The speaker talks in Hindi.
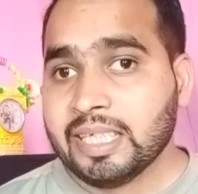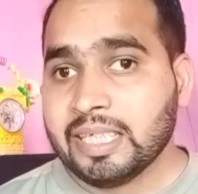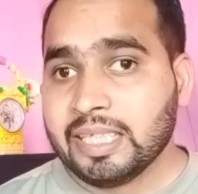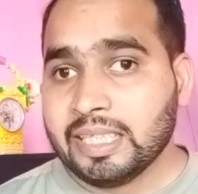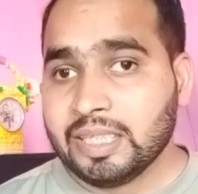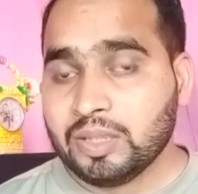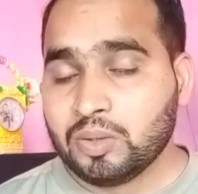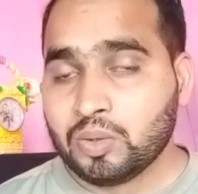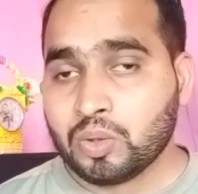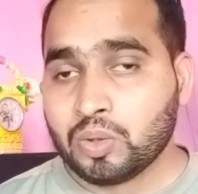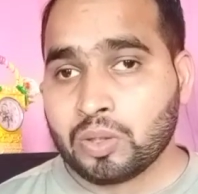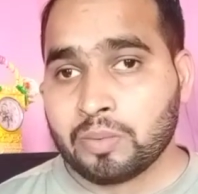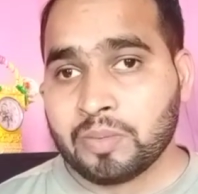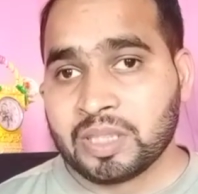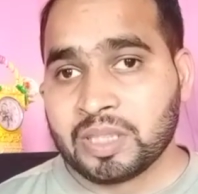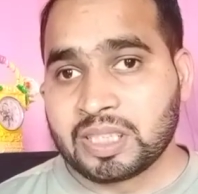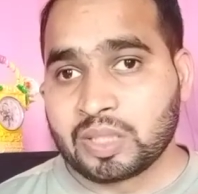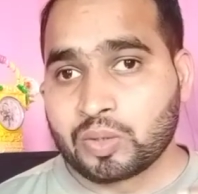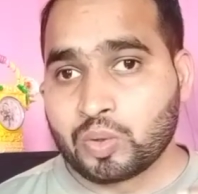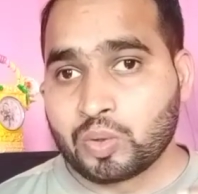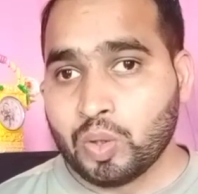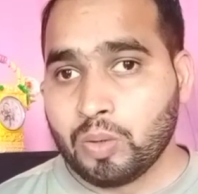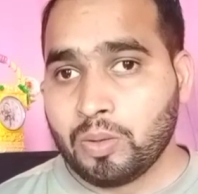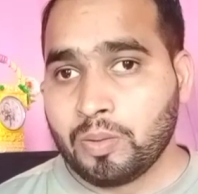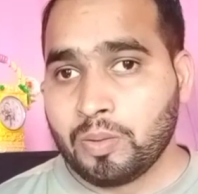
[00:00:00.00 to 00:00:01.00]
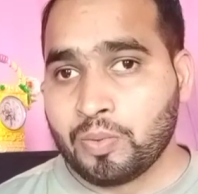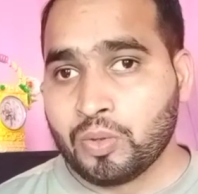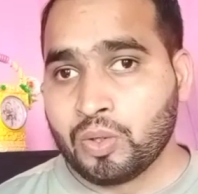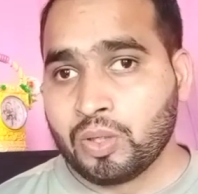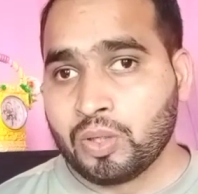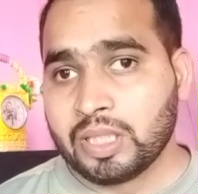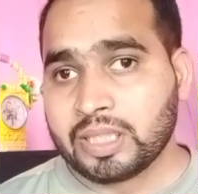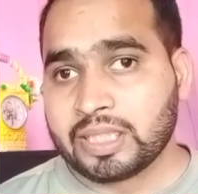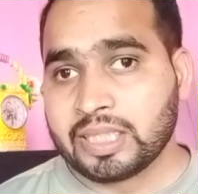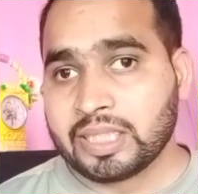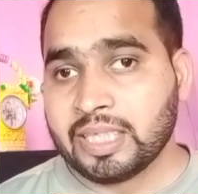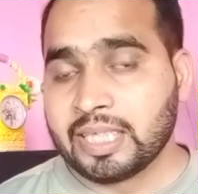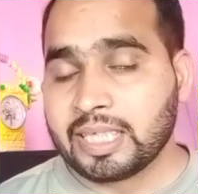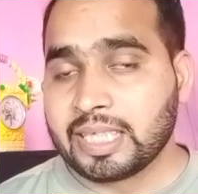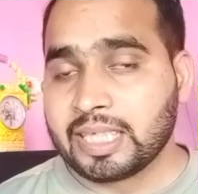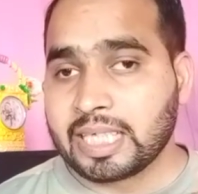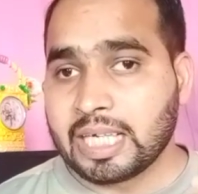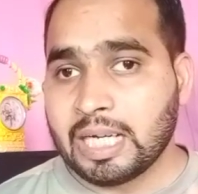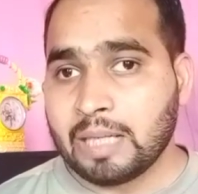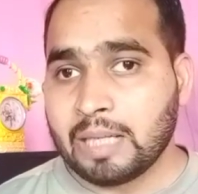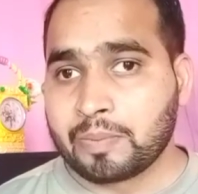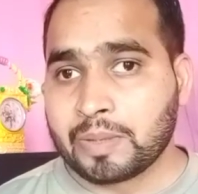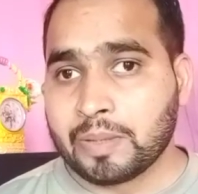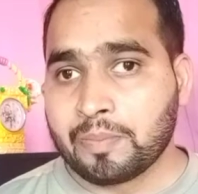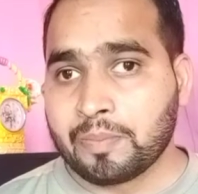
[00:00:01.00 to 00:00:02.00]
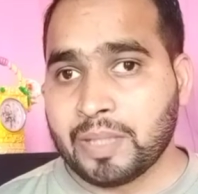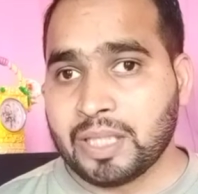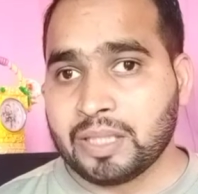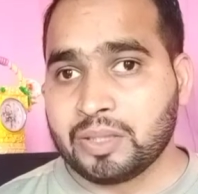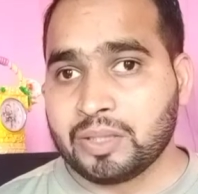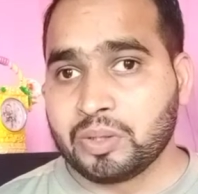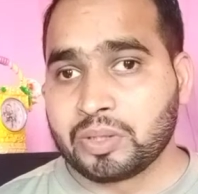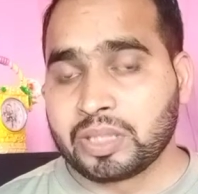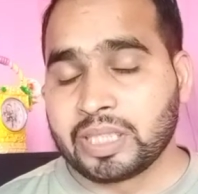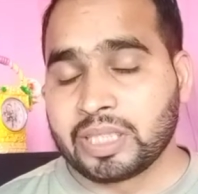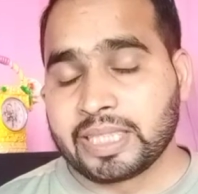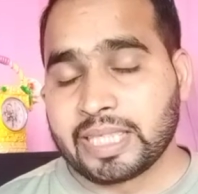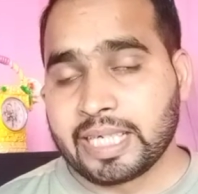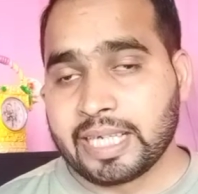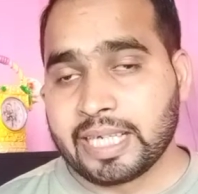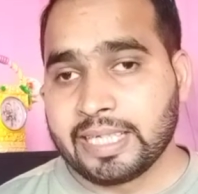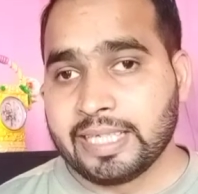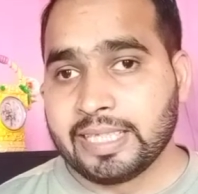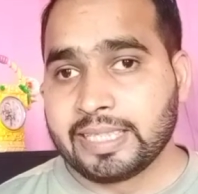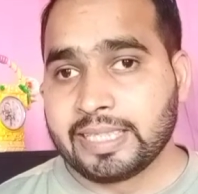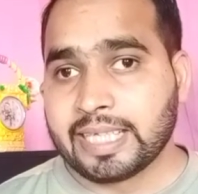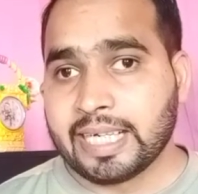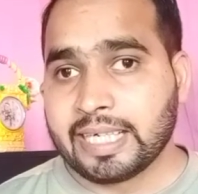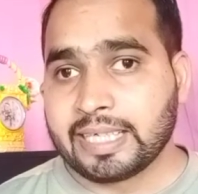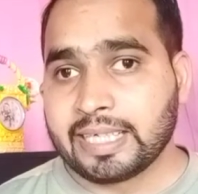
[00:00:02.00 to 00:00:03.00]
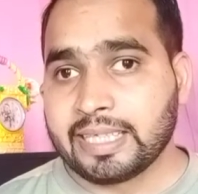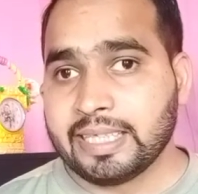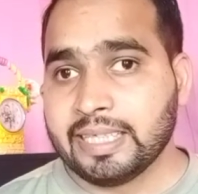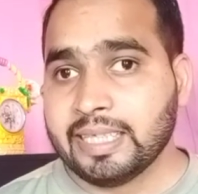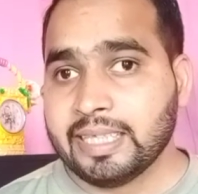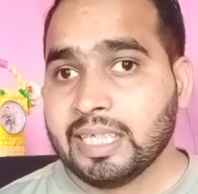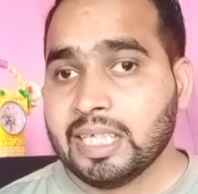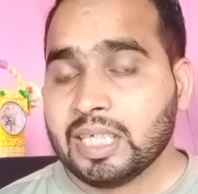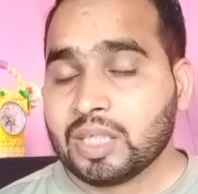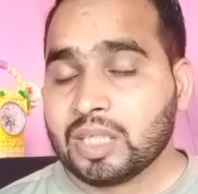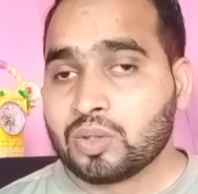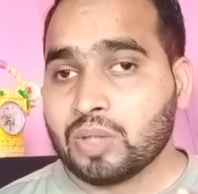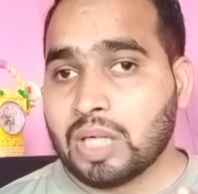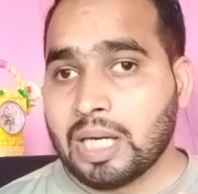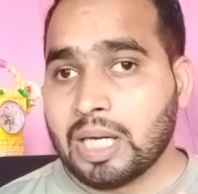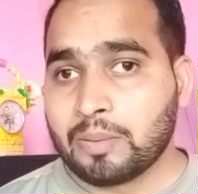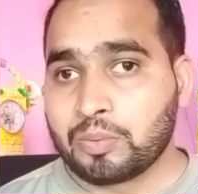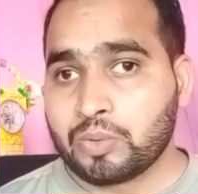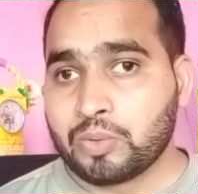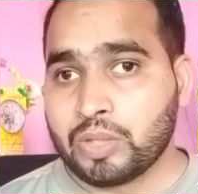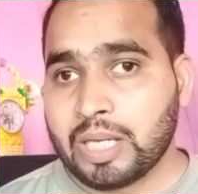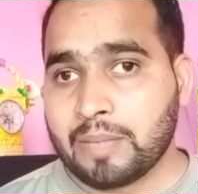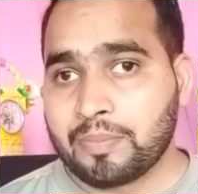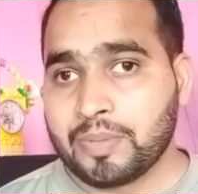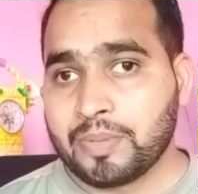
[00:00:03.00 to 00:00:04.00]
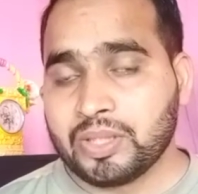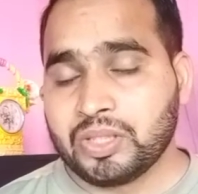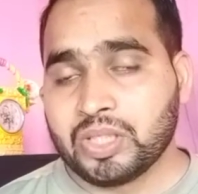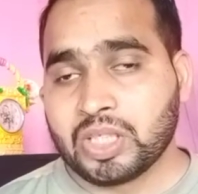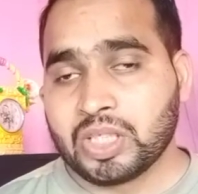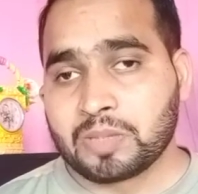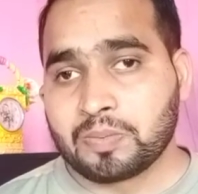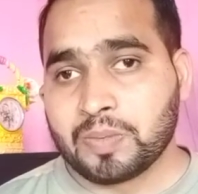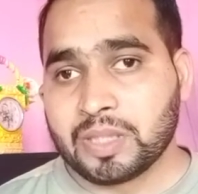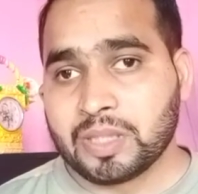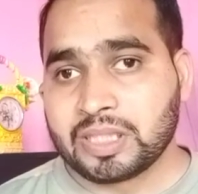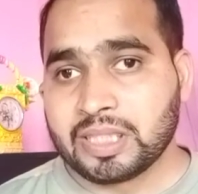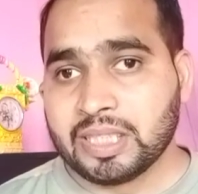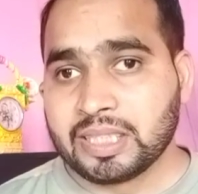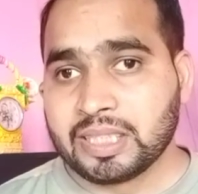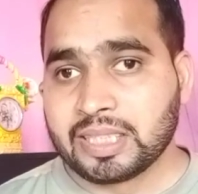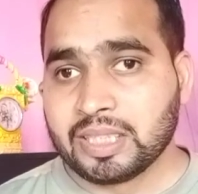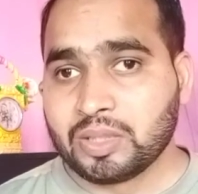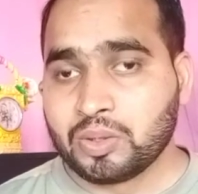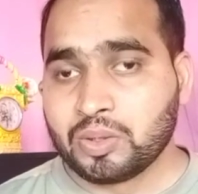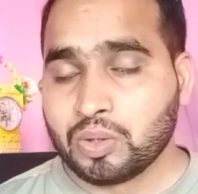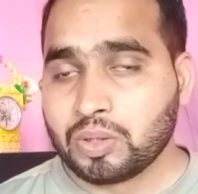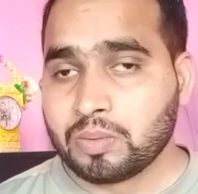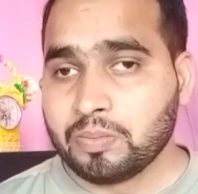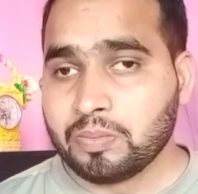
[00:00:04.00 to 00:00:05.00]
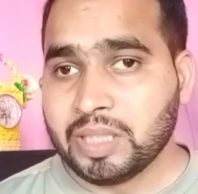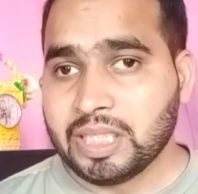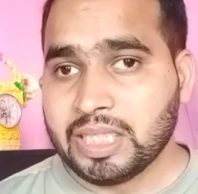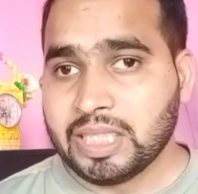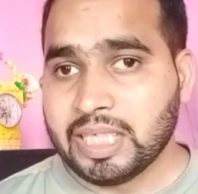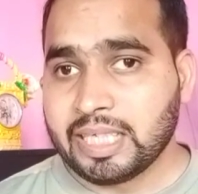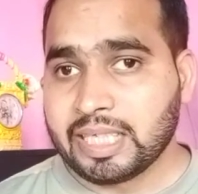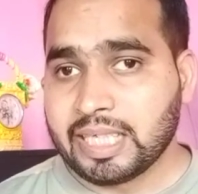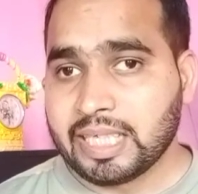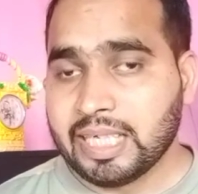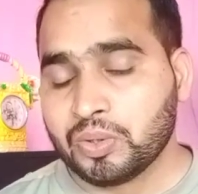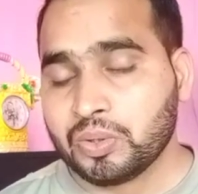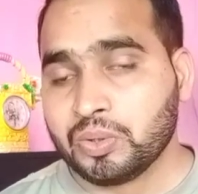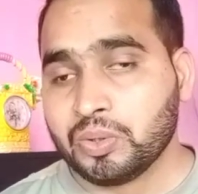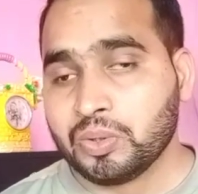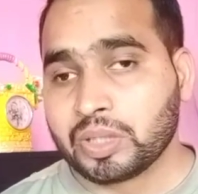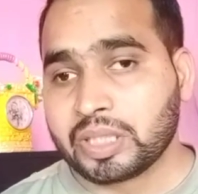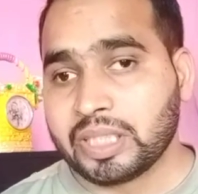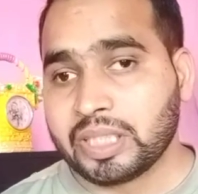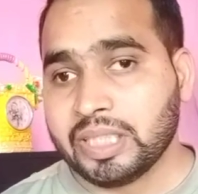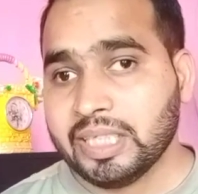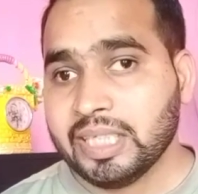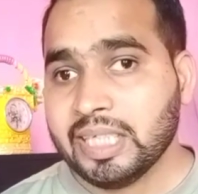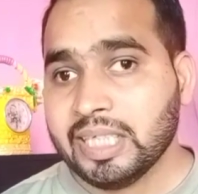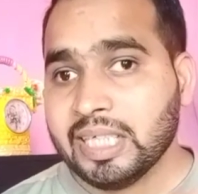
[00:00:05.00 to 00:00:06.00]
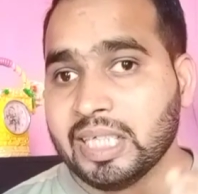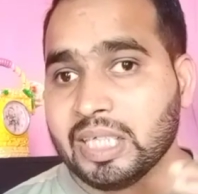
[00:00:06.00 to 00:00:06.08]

इन दोनों में से कोई भी फ़ोन लेते हैं अगर आपके पास जो कि क्रेडिट कार्ड है तो आपको यहाँ पे दस परसेंट की छूट मिल जाएगा जो कि